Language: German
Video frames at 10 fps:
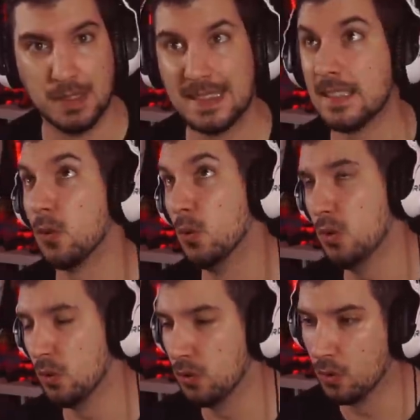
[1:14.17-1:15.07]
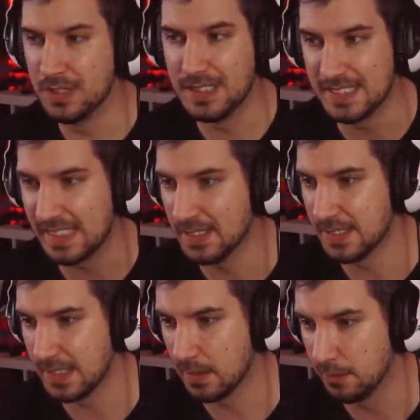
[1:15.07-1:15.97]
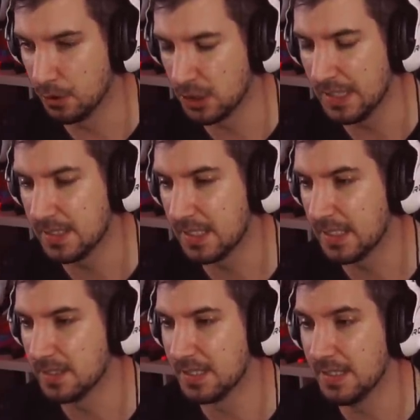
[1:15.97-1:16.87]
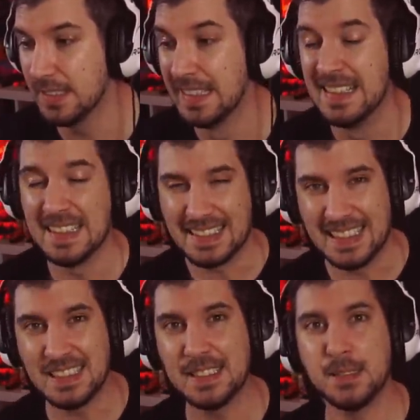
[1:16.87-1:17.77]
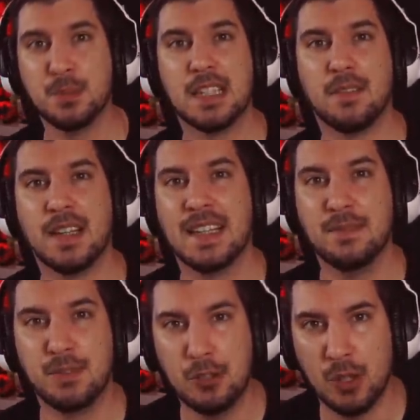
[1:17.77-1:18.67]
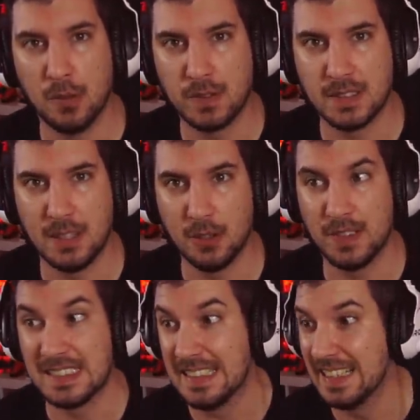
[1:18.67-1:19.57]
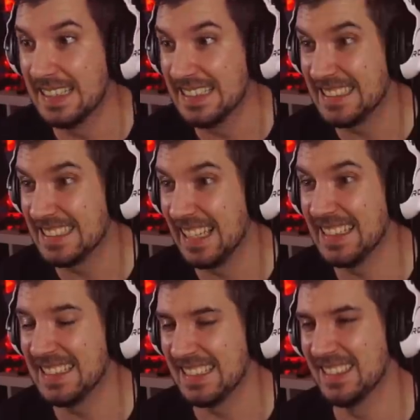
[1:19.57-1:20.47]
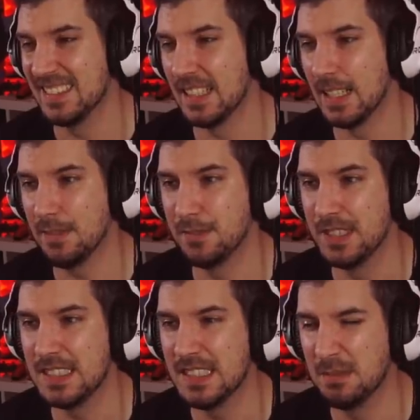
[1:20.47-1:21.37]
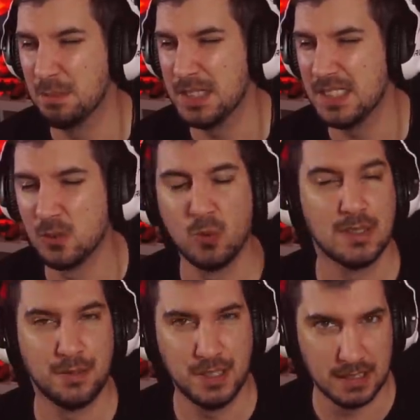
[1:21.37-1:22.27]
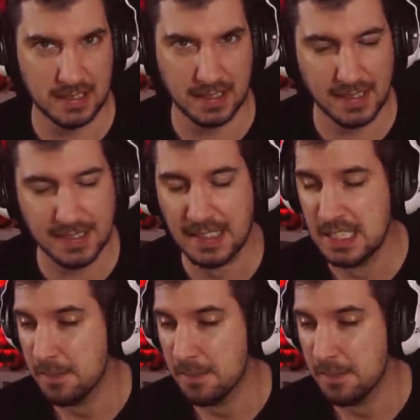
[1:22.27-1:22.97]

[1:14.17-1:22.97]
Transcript: Blizzard und und und diese ganzen Sachen vonstatten gegangen sind. Jetzt ist mittlerweile ein Video aufgetaucht, was ich leider nicht zeigen darf. Wenn ihr ein bisschen googelt, findet ihr das.